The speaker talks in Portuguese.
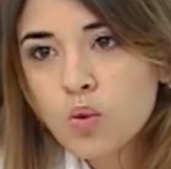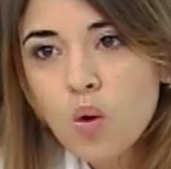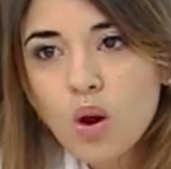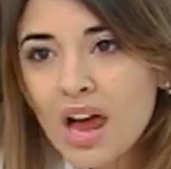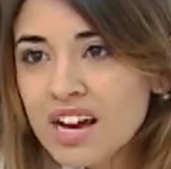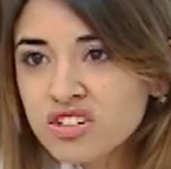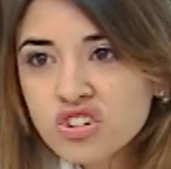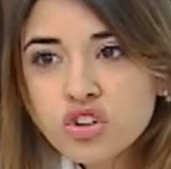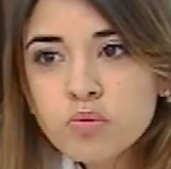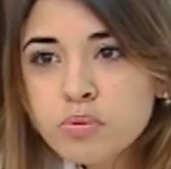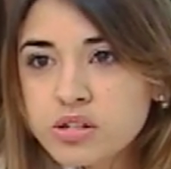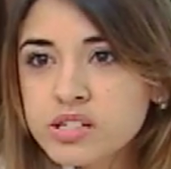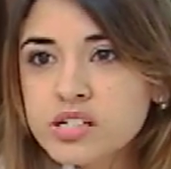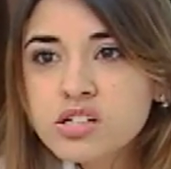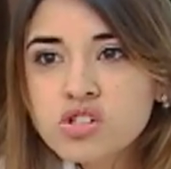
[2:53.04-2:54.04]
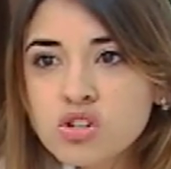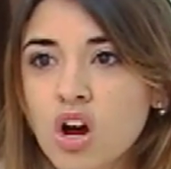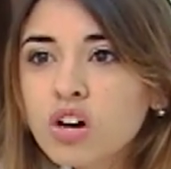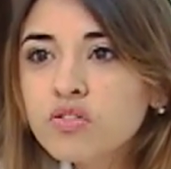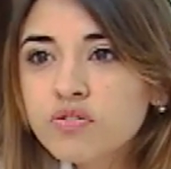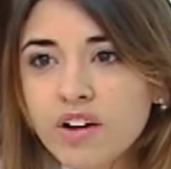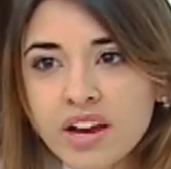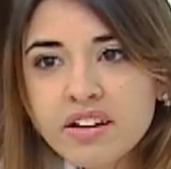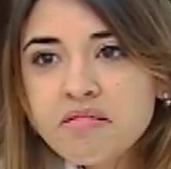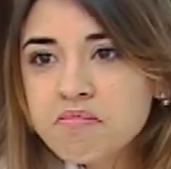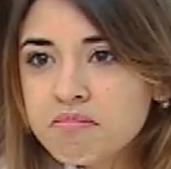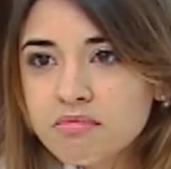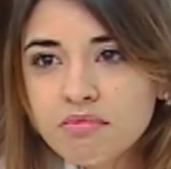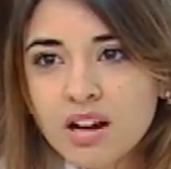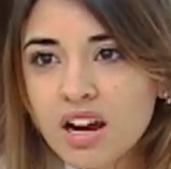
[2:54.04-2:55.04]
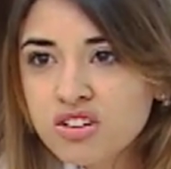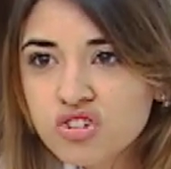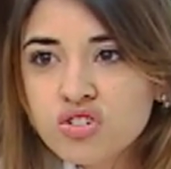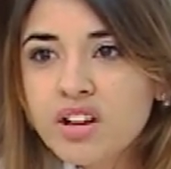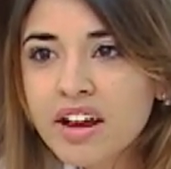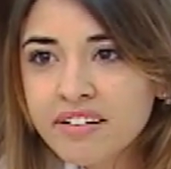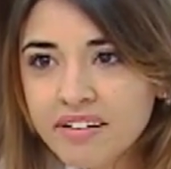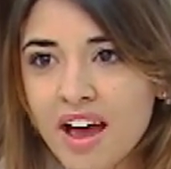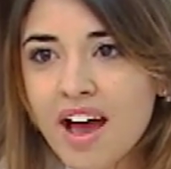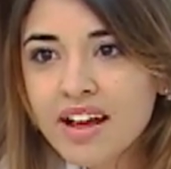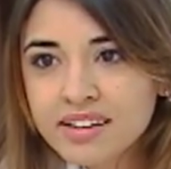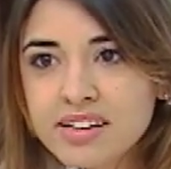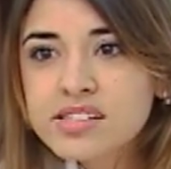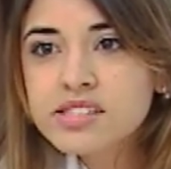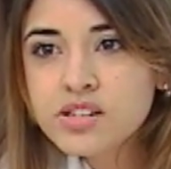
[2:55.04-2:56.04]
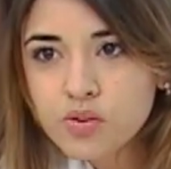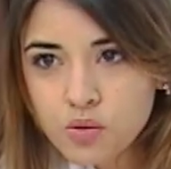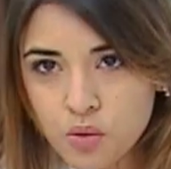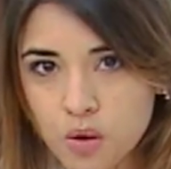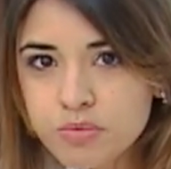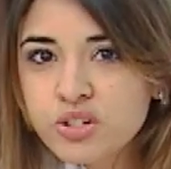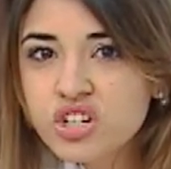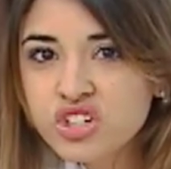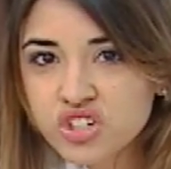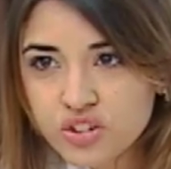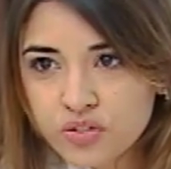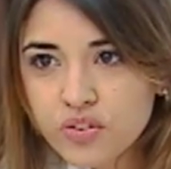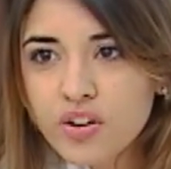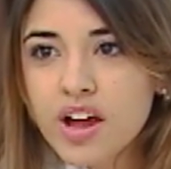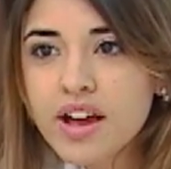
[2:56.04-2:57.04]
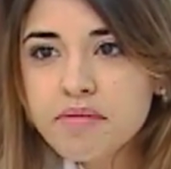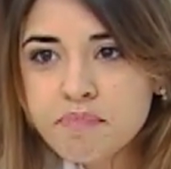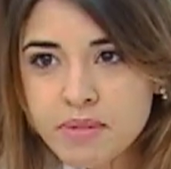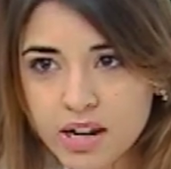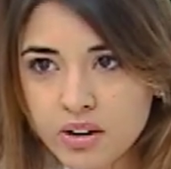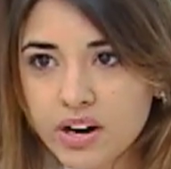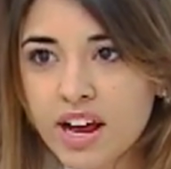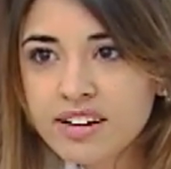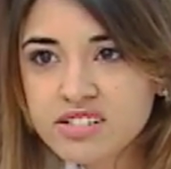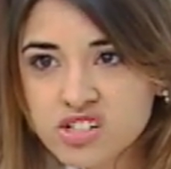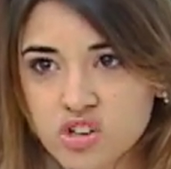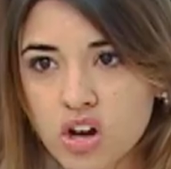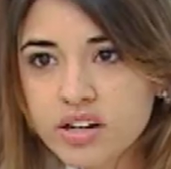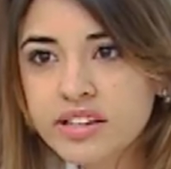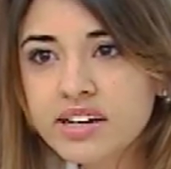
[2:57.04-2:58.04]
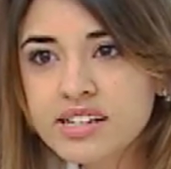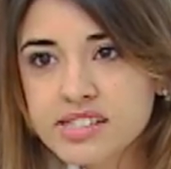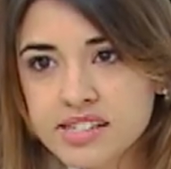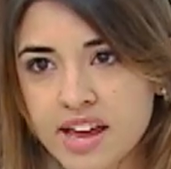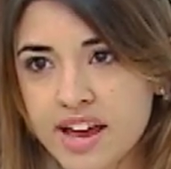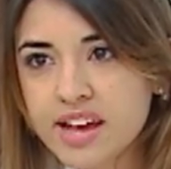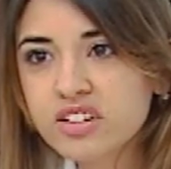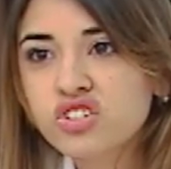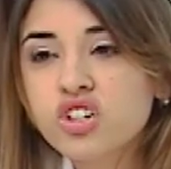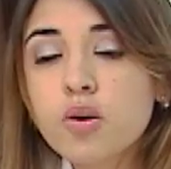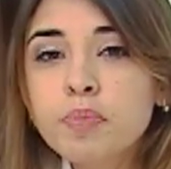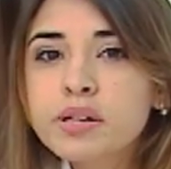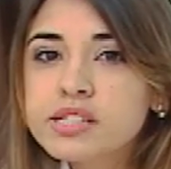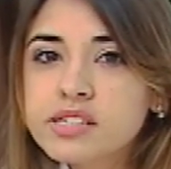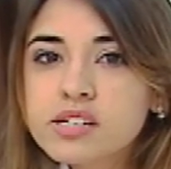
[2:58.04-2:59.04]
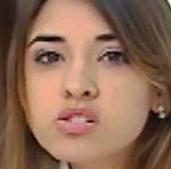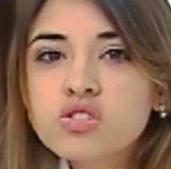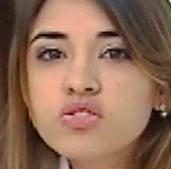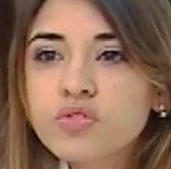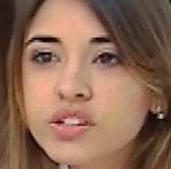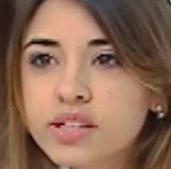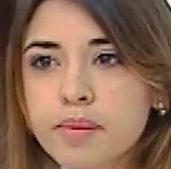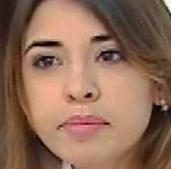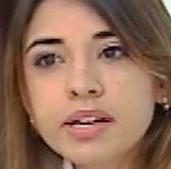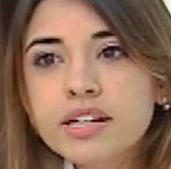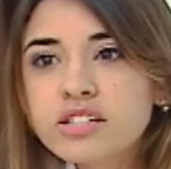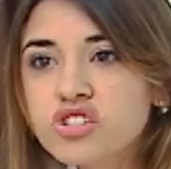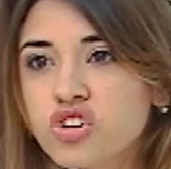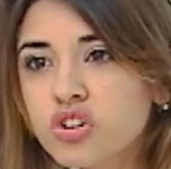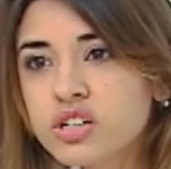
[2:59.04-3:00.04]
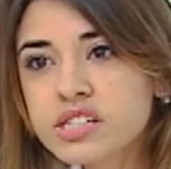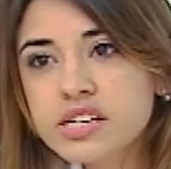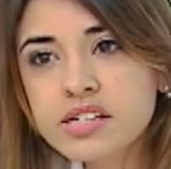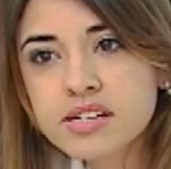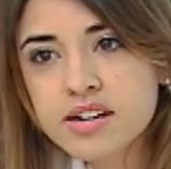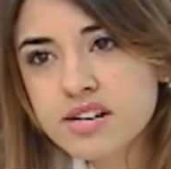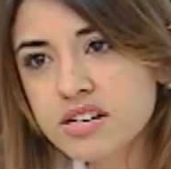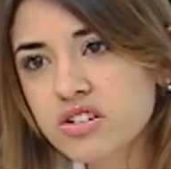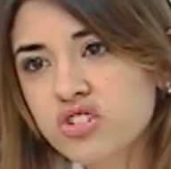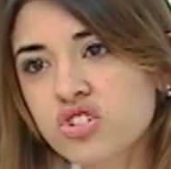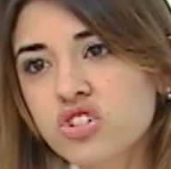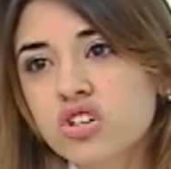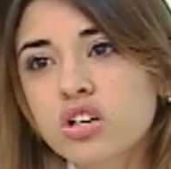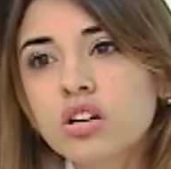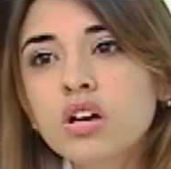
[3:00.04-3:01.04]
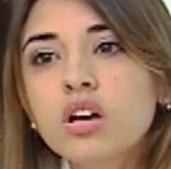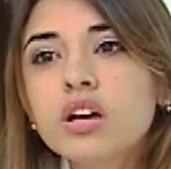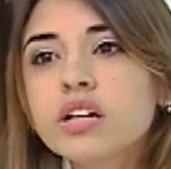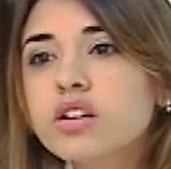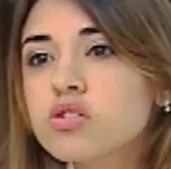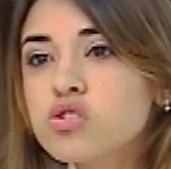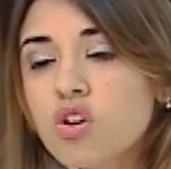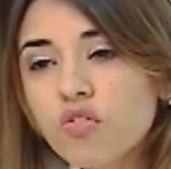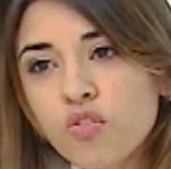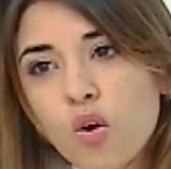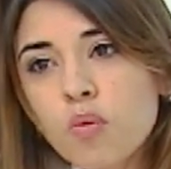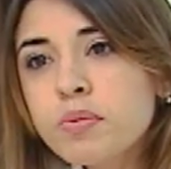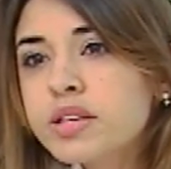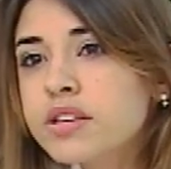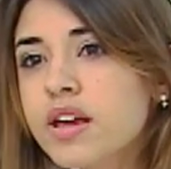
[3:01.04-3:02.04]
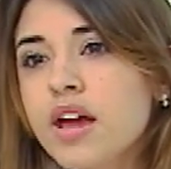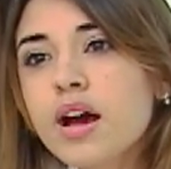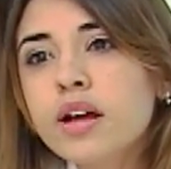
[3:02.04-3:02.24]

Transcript: o colágeno por si só não vai ajudar em nada se o objetivo é melhorar a desordem estética. Eu preciso de vitamina antioxidante que eu só vou obter